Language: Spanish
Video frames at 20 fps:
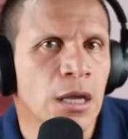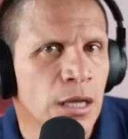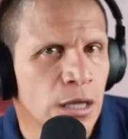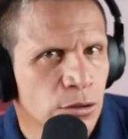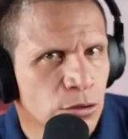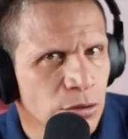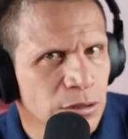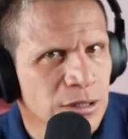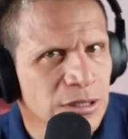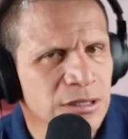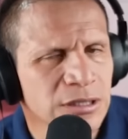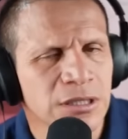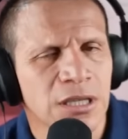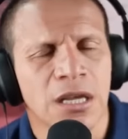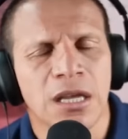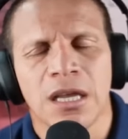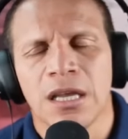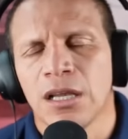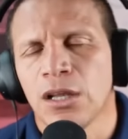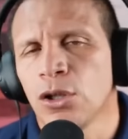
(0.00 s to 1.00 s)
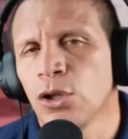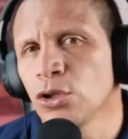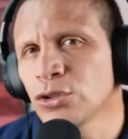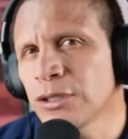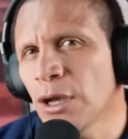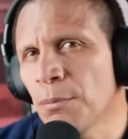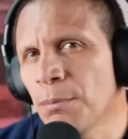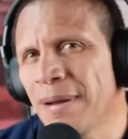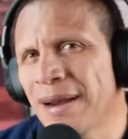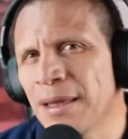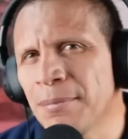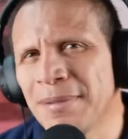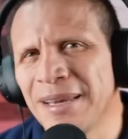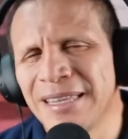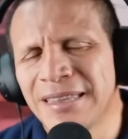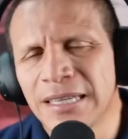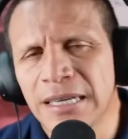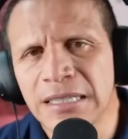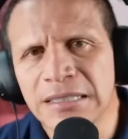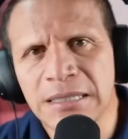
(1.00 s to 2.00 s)
Entonces, los
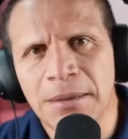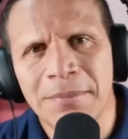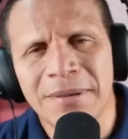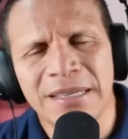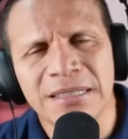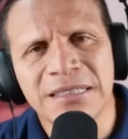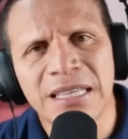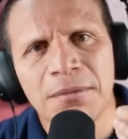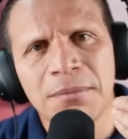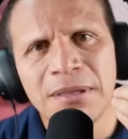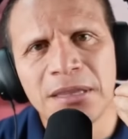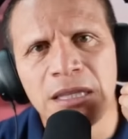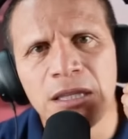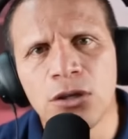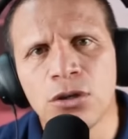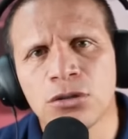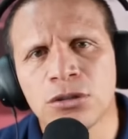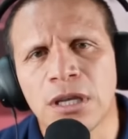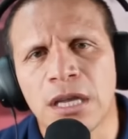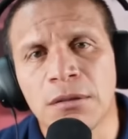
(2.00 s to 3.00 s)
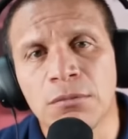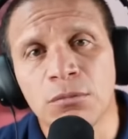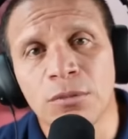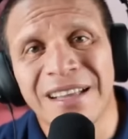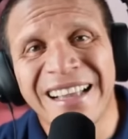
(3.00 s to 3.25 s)
paramilitares también están metidos en